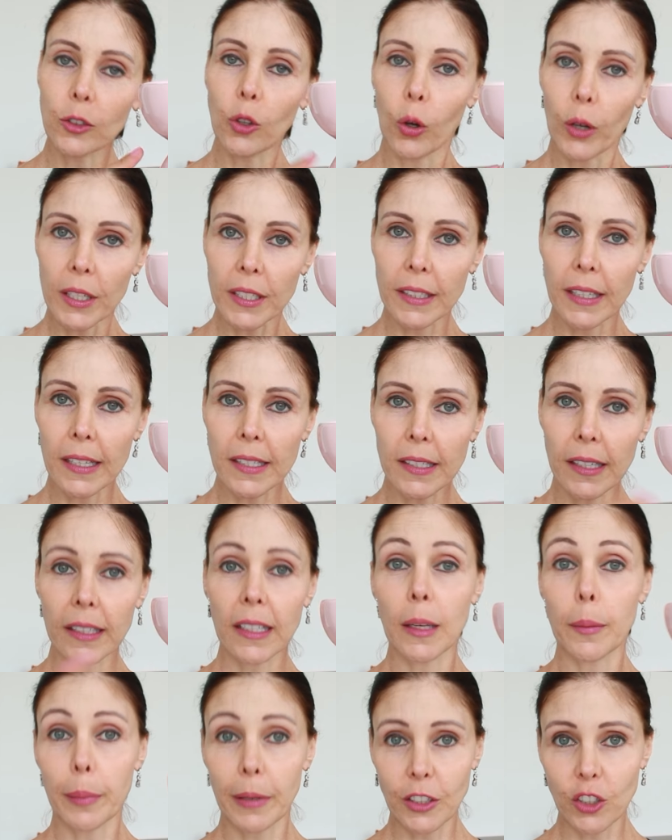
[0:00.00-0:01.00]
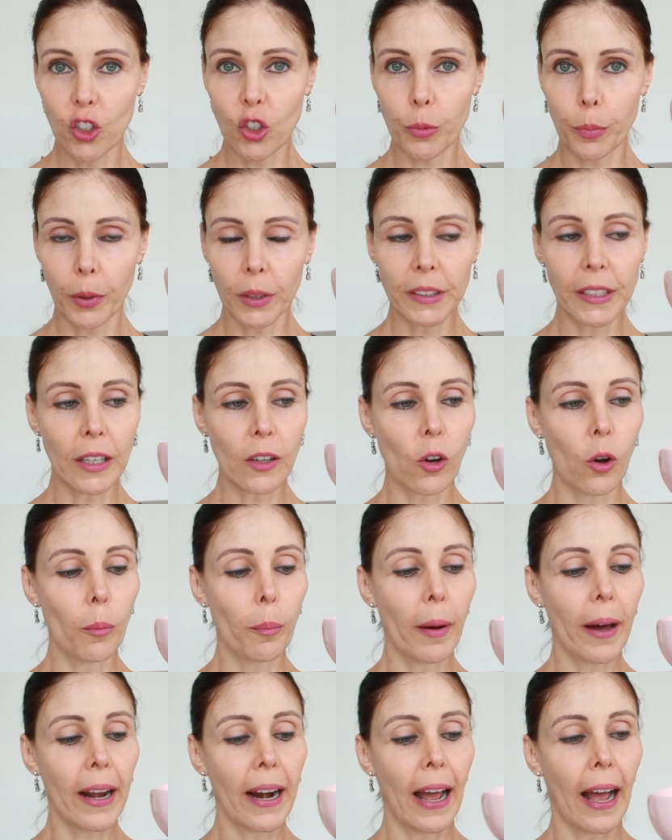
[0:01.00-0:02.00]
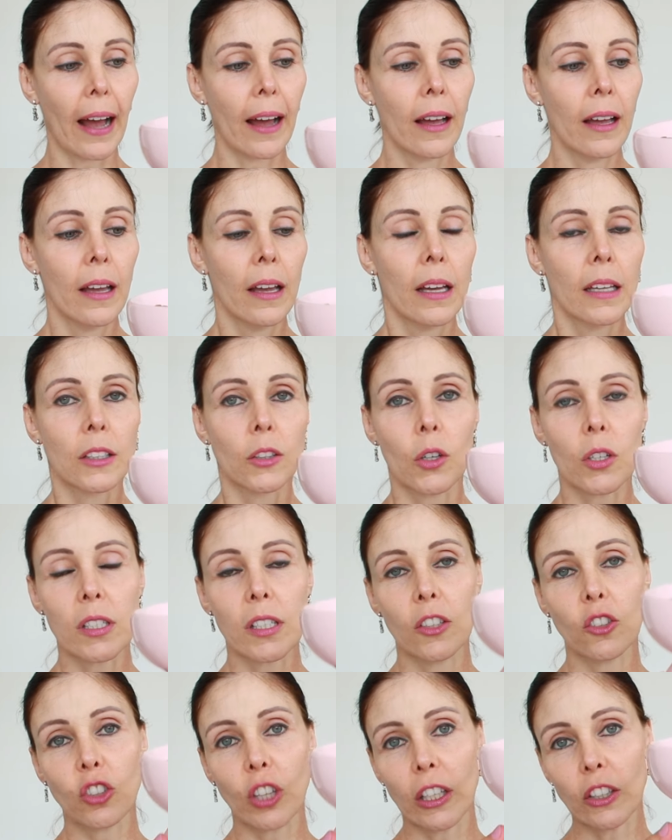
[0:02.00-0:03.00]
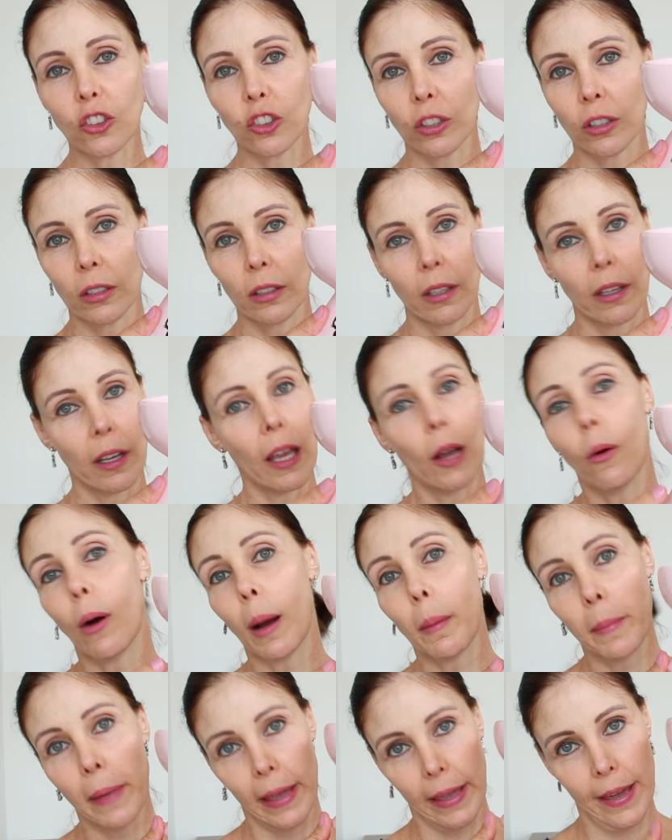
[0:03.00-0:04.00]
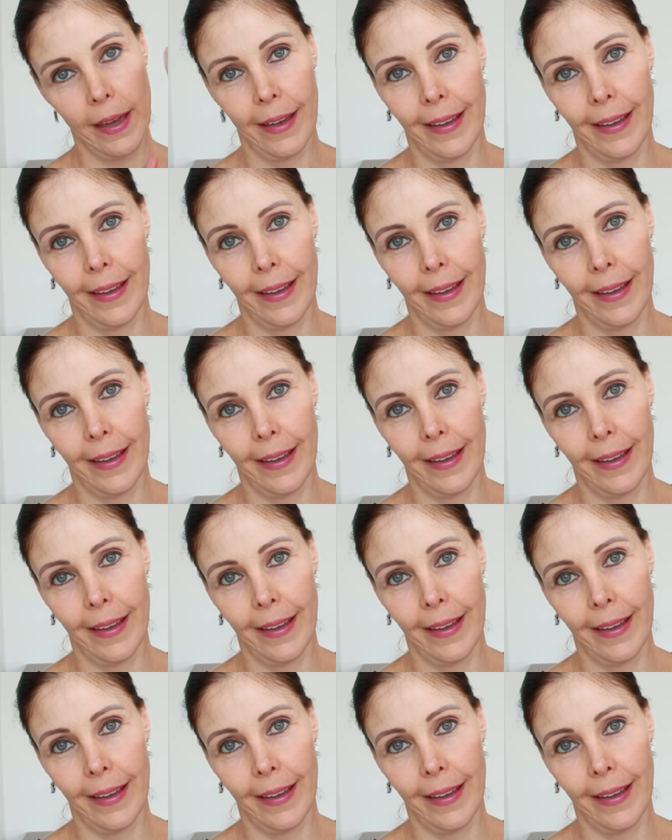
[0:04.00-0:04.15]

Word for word: dois desse aqui para a gente poder comparar. Então assim, gente, eu amei.